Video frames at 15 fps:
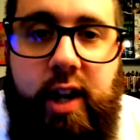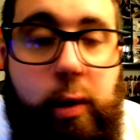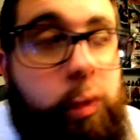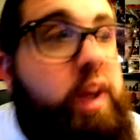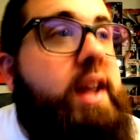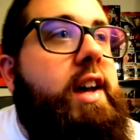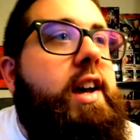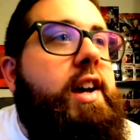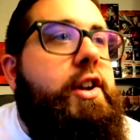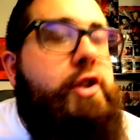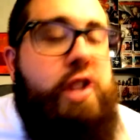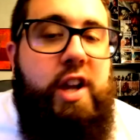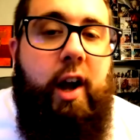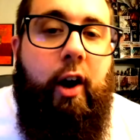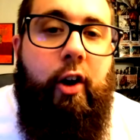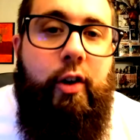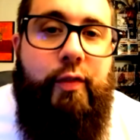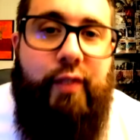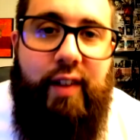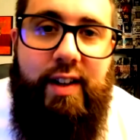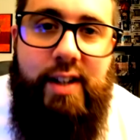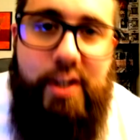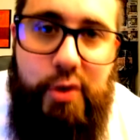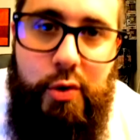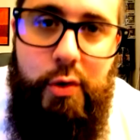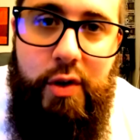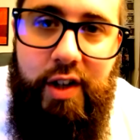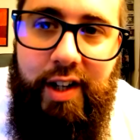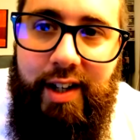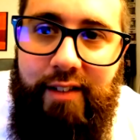Et oui, j'ai enfin
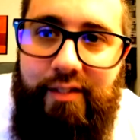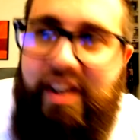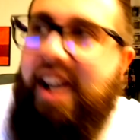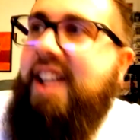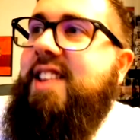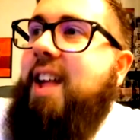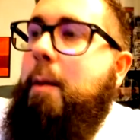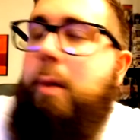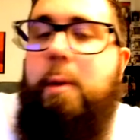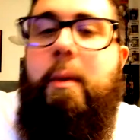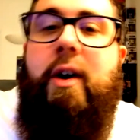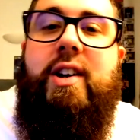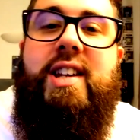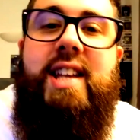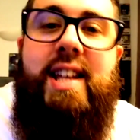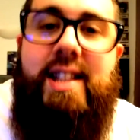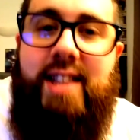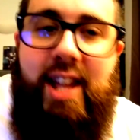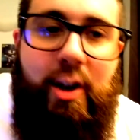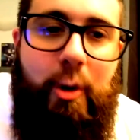su véritablement qui était